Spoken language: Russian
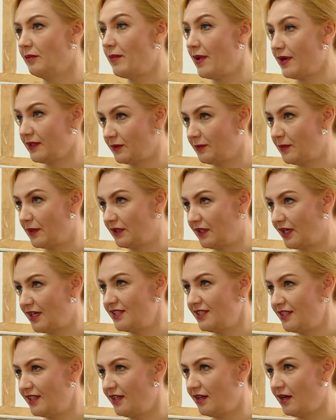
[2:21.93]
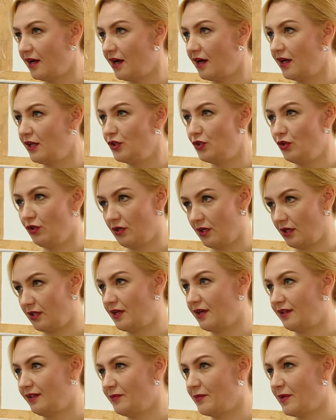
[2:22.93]
паспорт России, а еще и
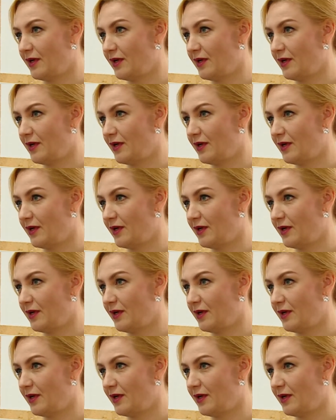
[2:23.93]
коронарный